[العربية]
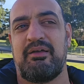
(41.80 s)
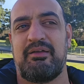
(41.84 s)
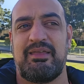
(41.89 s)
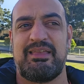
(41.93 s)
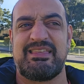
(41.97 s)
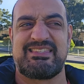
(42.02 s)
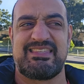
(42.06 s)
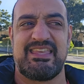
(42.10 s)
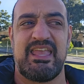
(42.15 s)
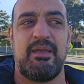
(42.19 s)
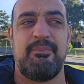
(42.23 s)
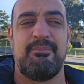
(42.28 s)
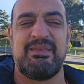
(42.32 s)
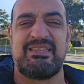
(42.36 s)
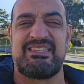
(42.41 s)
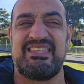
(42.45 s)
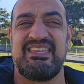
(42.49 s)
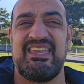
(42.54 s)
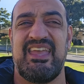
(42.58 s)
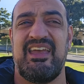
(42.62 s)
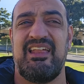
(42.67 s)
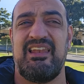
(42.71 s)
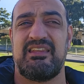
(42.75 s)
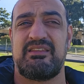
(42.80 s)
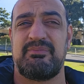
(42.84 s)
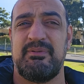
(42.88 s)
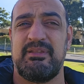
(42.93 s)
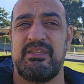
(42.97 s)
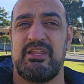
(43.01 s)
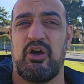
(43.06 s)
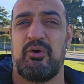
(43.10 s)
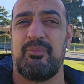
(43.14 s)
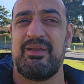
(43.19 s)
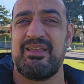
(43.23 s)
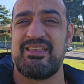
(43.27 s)
سي ام بي سي قالت من
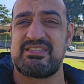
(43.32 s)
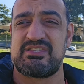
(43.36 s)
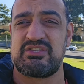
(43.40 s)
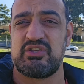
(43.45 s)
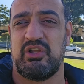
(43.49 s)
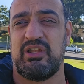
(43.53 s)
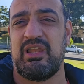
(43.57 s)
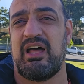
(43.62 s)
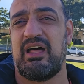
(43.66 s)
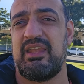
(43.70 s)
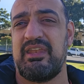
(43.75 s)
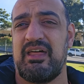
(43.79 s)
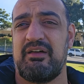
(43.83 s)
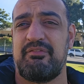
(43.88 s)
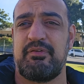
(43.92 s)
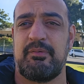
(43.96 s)
يومين سولانا